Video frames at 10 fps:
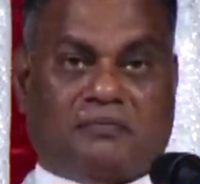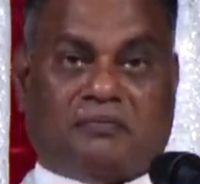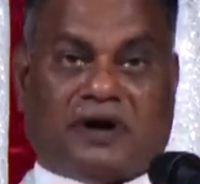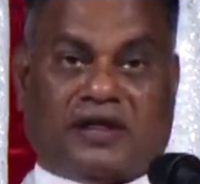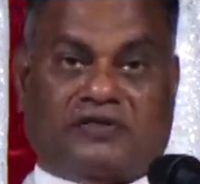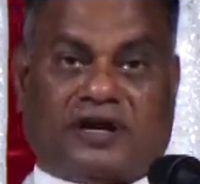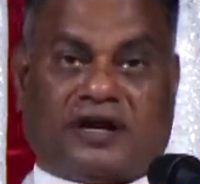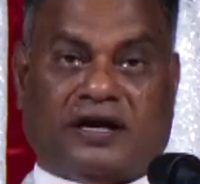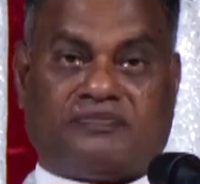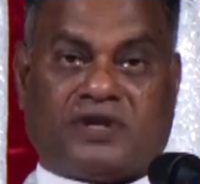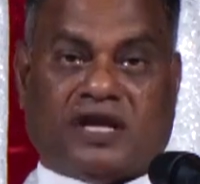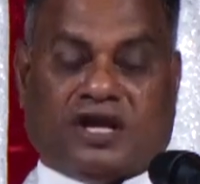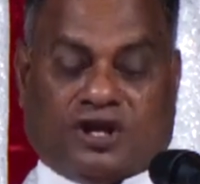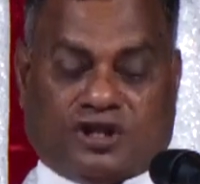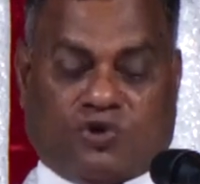மனிதர்கள்
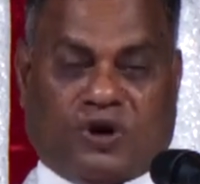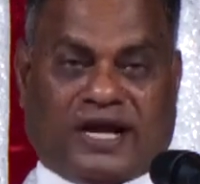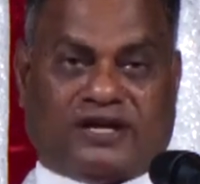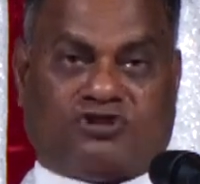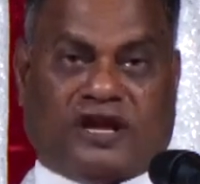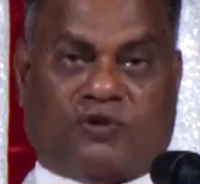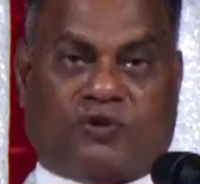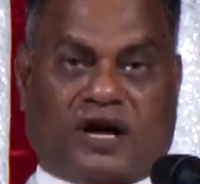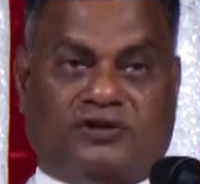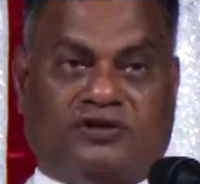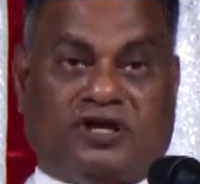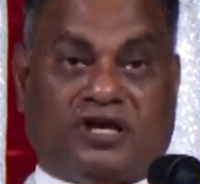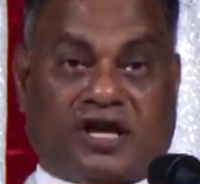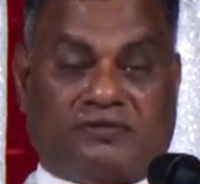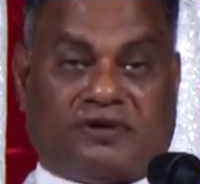இந்த உலகத்திலே வாழ்ந்து
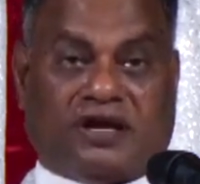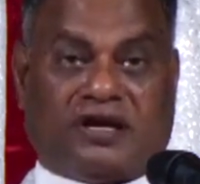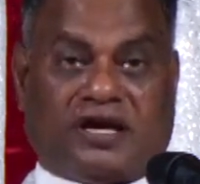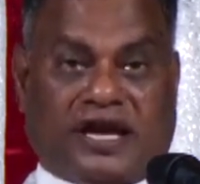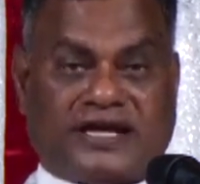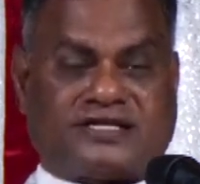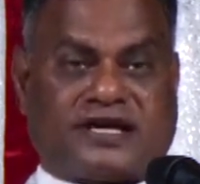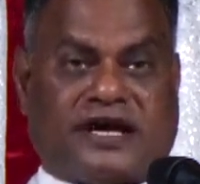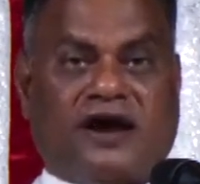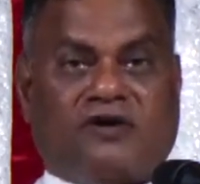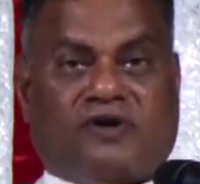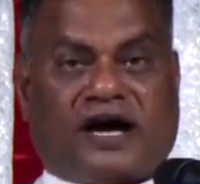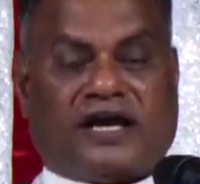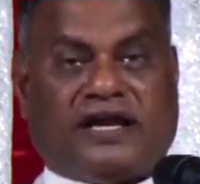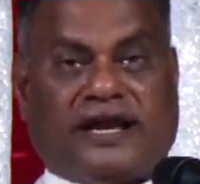இறைவனுக்கு ஏற்ற
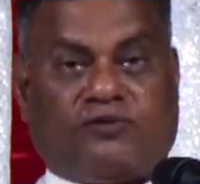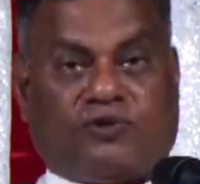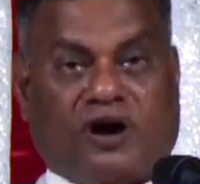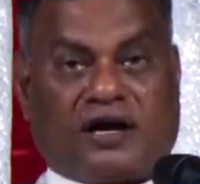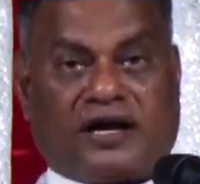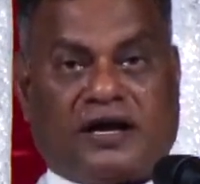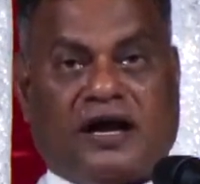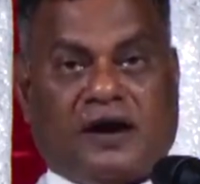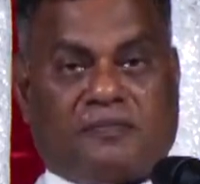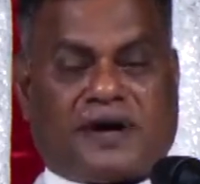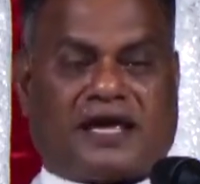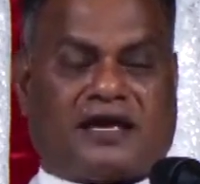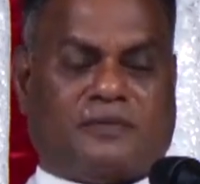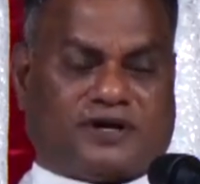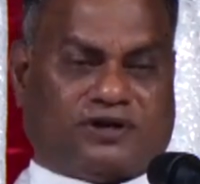வகையிலே வாழ
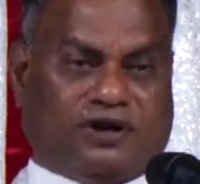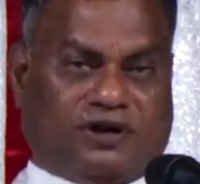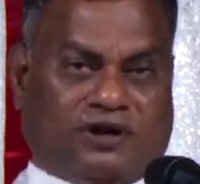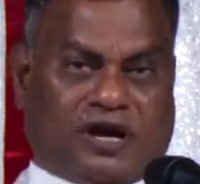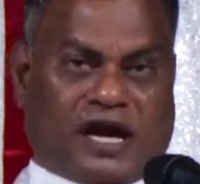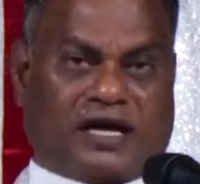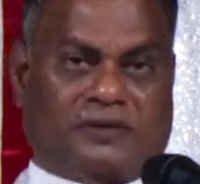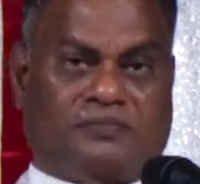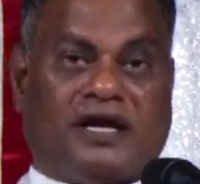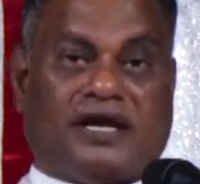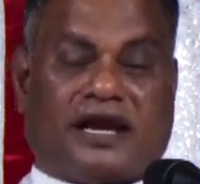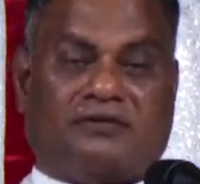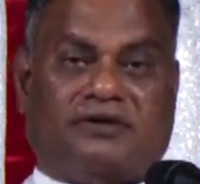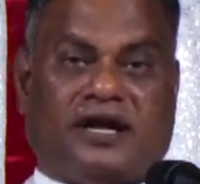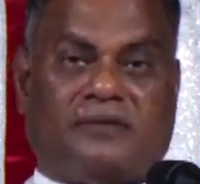படைக்கப்பட்டிருக்கின்றார்கள்
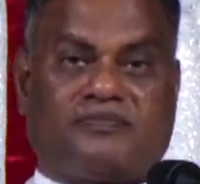எனவே